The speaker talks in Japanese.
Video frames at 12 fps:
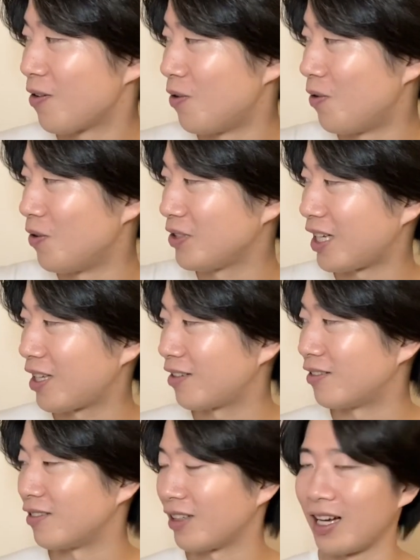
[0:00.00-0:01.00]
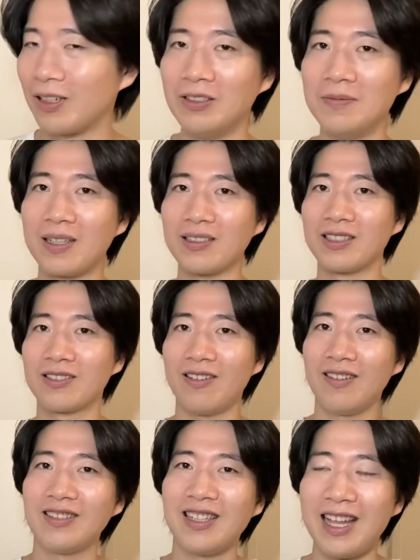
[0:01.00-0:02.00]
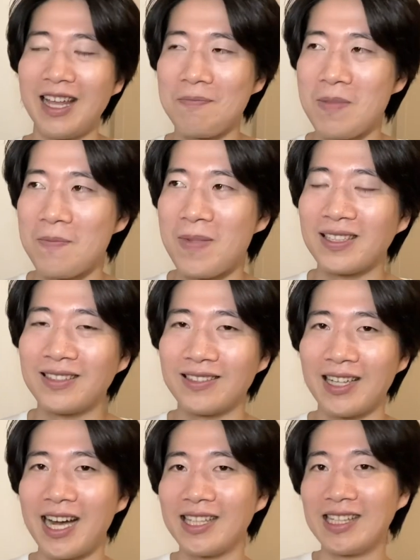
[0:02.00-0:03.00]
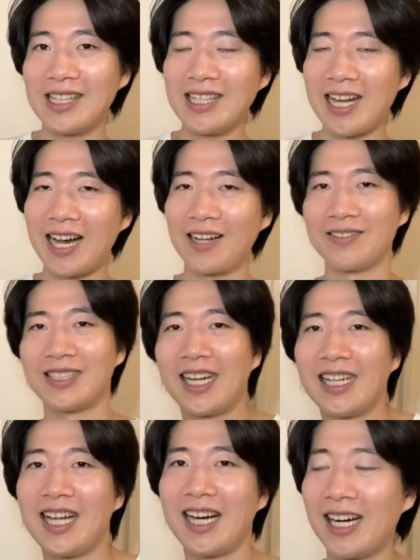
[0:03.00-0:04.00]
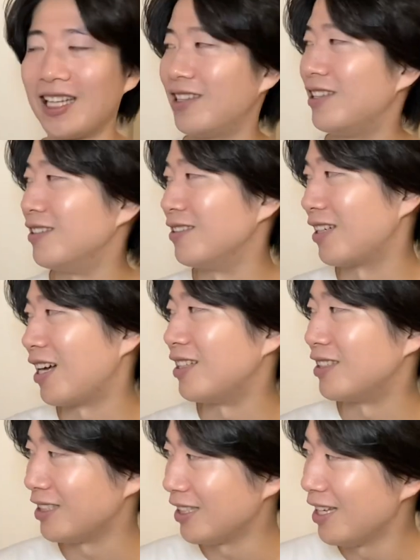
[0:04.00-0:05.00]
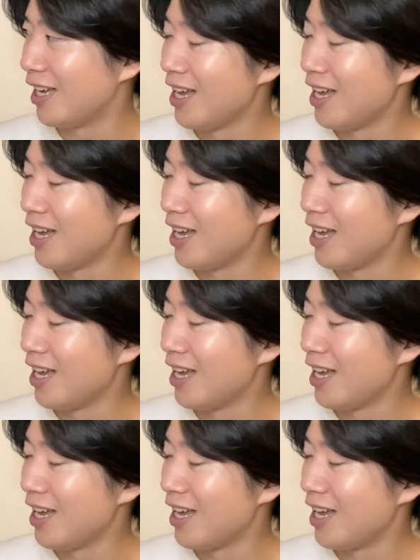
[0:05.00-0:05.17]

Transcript: こう、尾崎くんが、こう、うまくスコーンってね、まあ、まっすぐ入ってきながら、ふざけながらっていう感じ。